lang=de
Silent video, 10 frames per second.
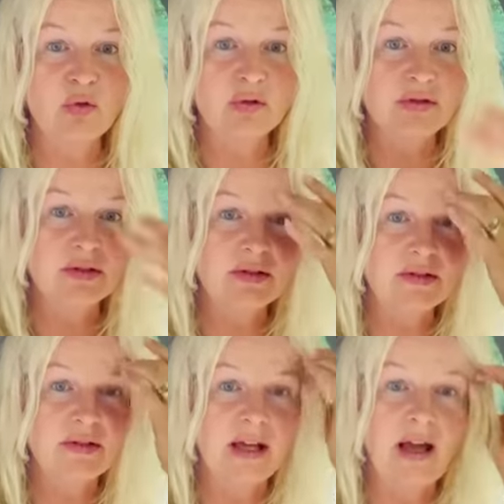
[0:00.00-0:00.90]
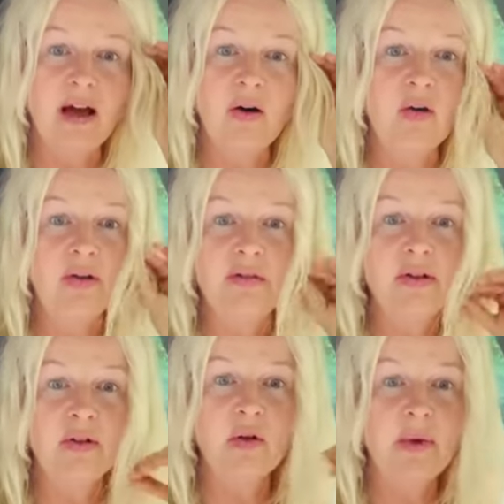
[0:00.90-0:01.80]
und ja, auch
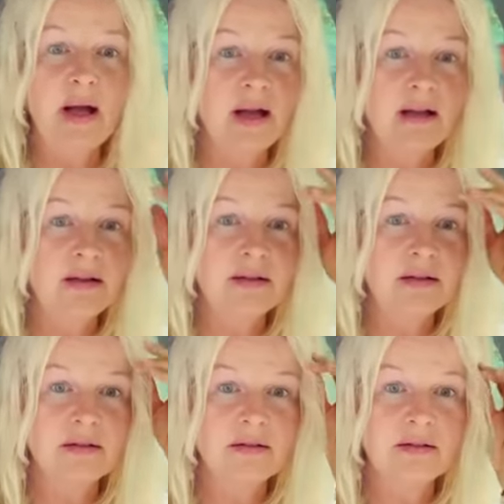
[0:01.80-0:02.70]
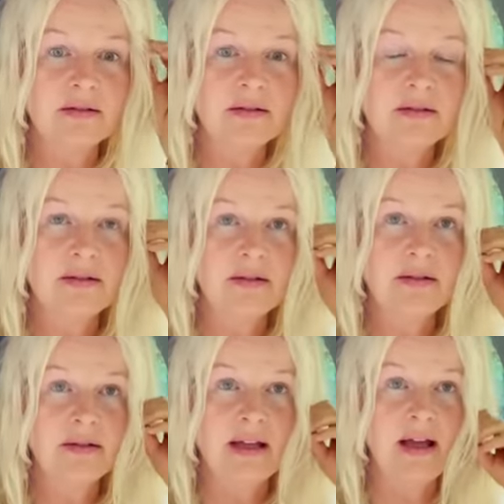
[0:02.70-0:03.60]
irgendwie nochmal,
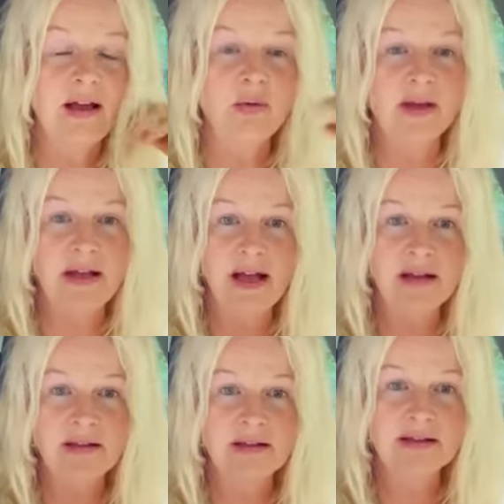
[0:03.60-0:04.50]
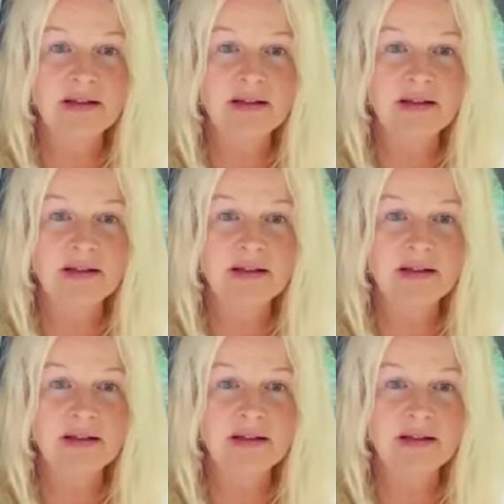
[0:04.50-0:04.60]
ja, über Nacht,